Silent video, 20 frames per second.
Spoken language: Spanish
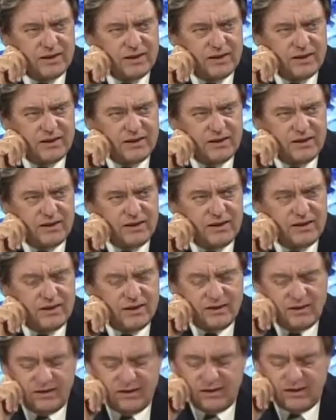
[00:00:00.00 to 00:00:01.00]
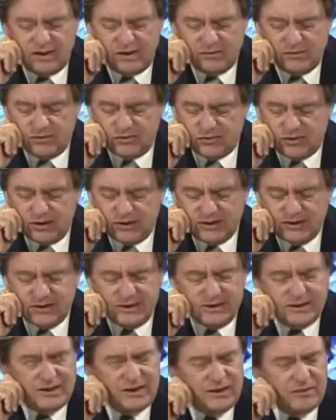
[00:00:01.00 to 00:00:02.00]
a, digamos, a este
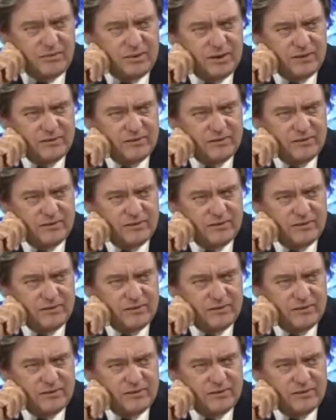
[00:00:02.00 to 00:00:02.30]
sistema.